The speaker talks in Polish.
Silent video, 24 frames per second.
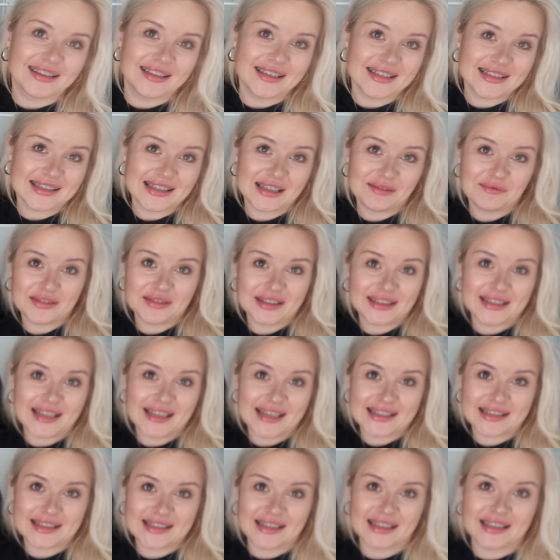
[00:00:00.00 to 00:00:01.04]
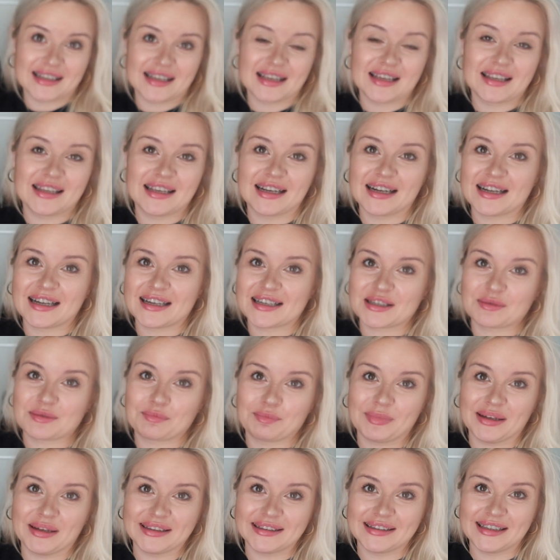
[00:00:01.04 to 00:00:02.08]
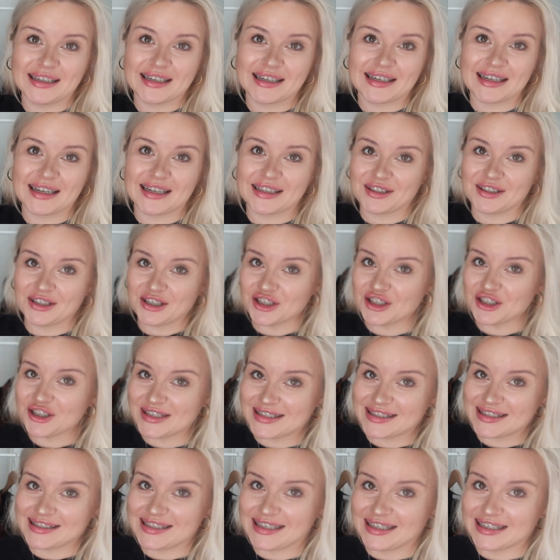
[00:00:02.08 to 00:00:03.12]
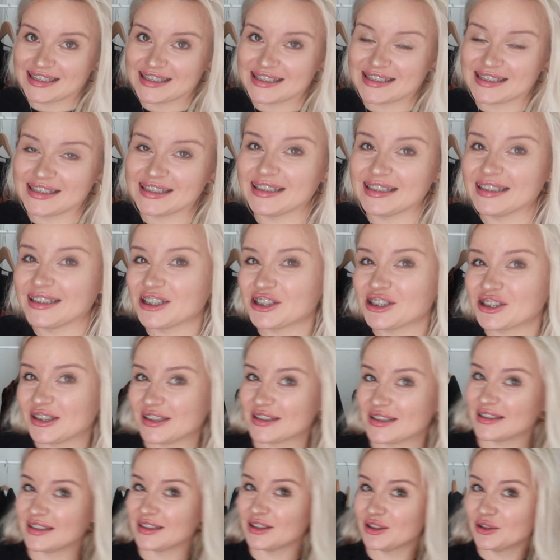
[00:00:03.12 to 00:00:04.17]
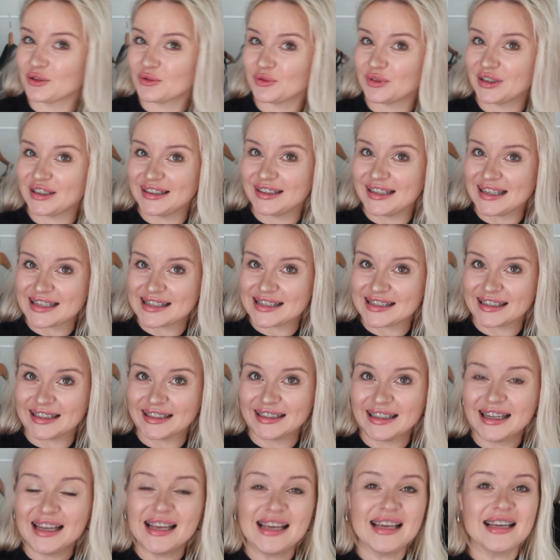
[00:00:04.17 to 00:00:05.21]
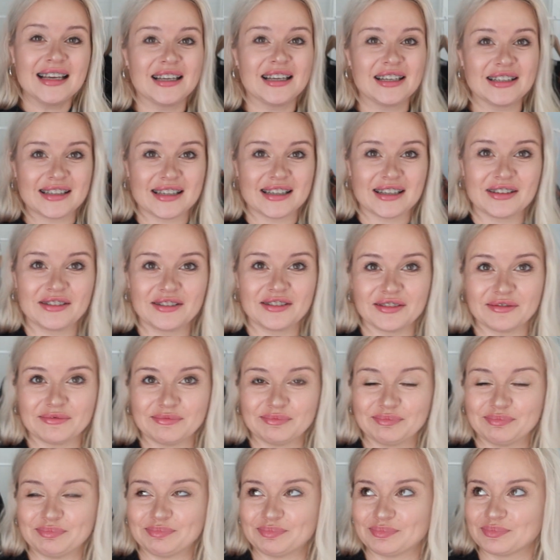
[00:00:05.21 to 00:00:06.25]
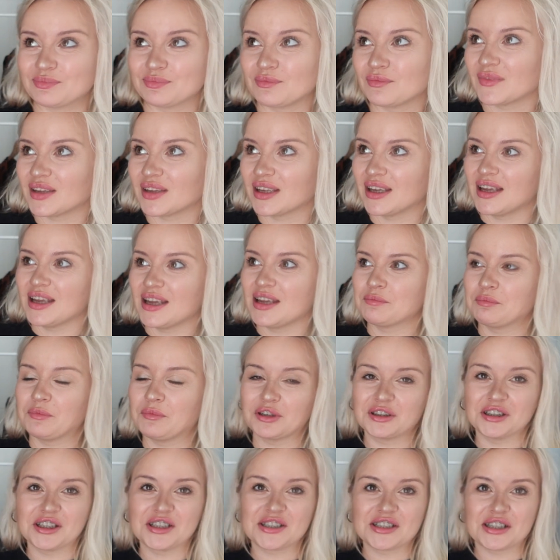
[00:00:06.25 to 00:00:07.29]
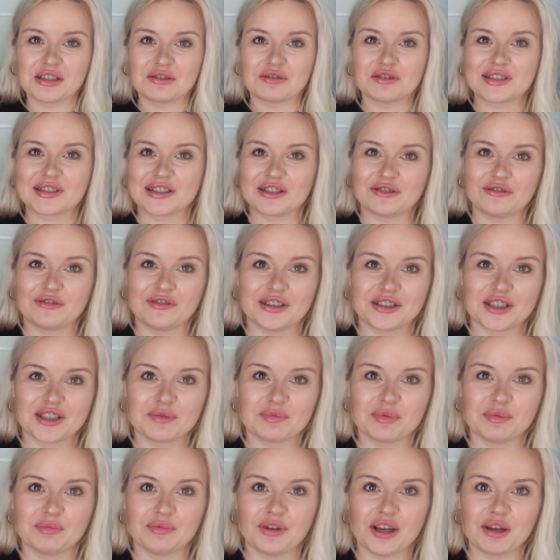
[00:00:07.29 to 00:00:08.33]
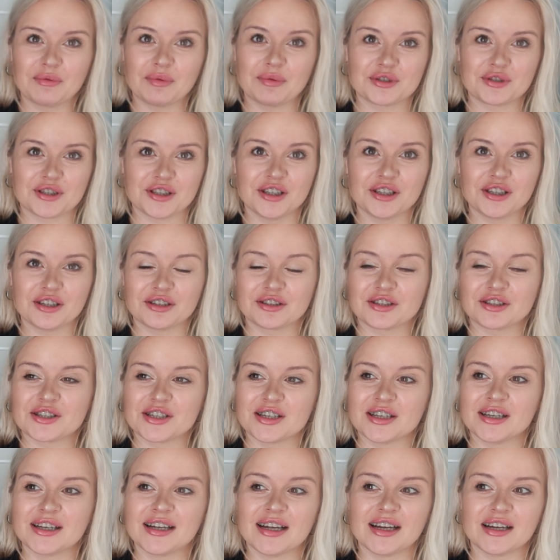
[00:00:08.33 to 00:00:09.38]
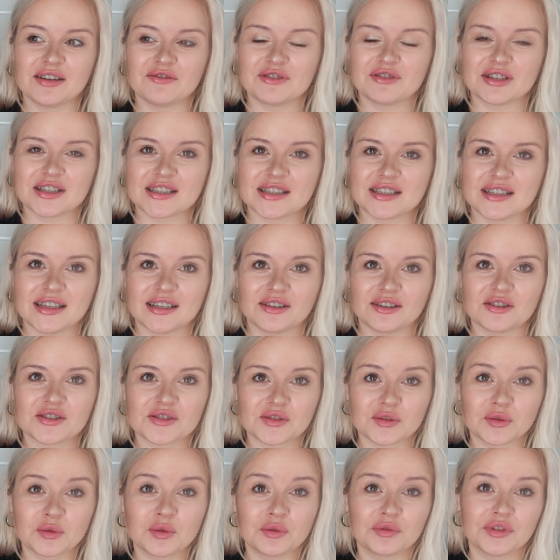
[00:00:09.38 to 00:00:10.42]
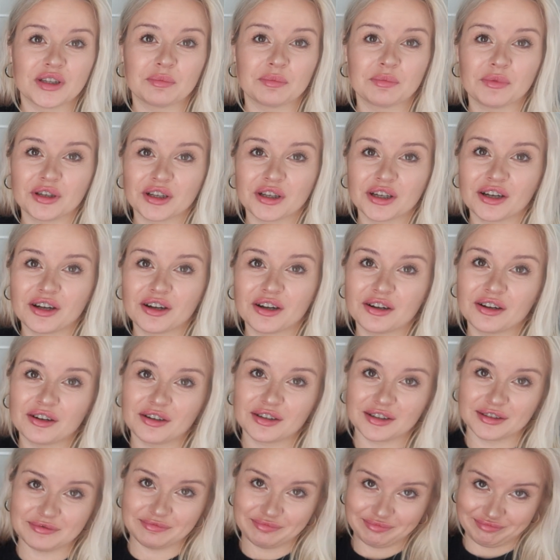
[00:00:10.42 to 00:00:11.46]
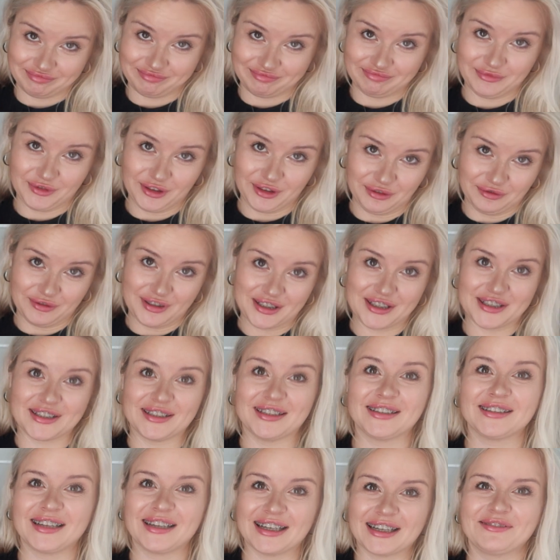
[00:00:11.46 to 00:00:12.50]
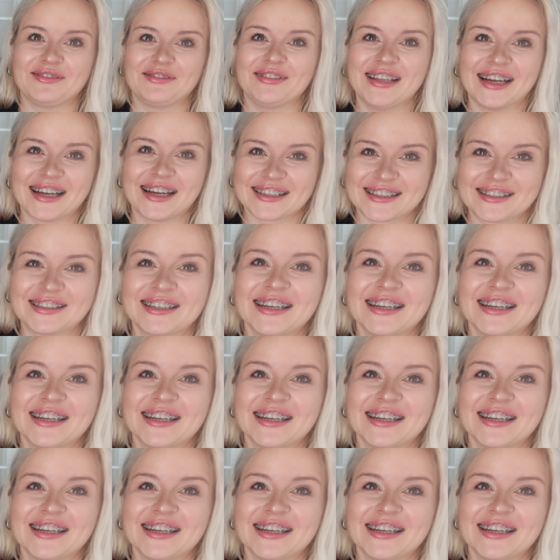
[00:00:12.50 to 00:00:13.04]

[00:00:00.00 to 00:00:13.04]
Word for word: Jest nawet deseń, jakaś panterka też się znajdzie i jeszcze jest jeden drugi deseń. I jak... Mm, mogliście już zauważyć po moich poprzednich odcinkach, właśnie to są głównie moje kolory. No właśnie, tak widać